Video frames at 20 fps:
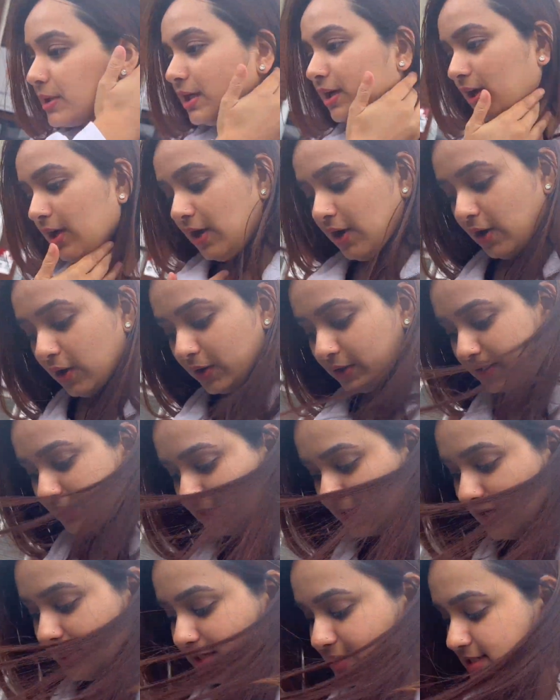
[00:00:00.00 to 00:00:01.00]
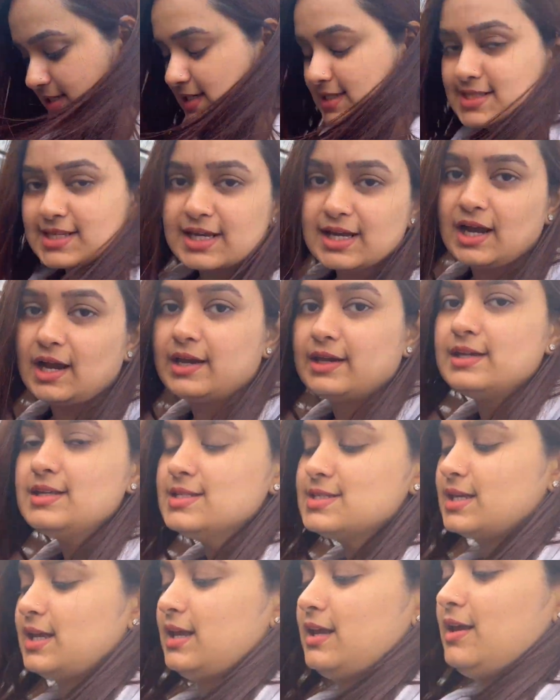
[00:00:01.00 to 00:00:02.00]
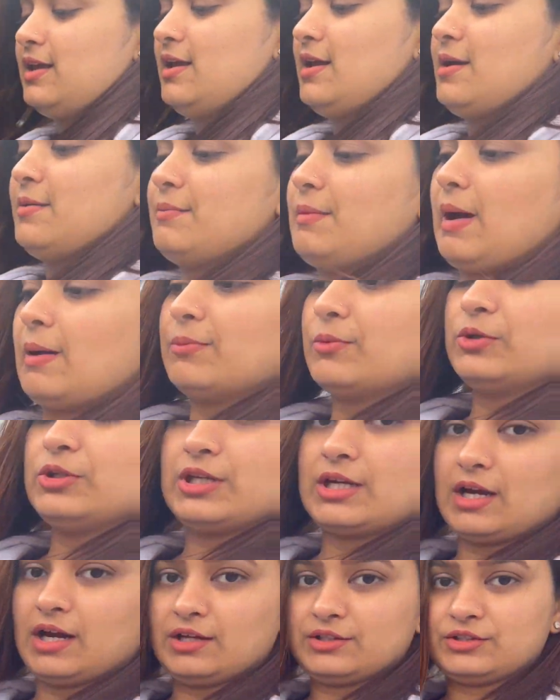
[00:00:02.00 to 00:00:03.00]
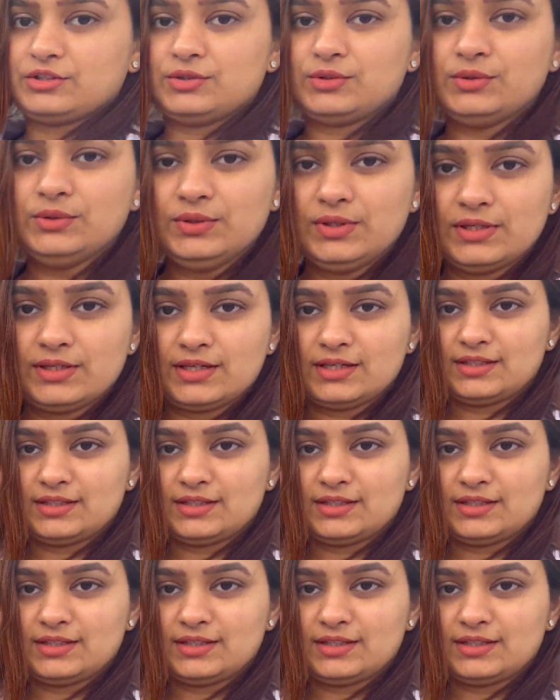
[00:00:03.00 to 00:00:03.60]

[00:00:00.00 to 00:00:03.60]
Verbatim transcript: और ये एक चीज़ है गाइस मैं आपको दिखाती हूँ ये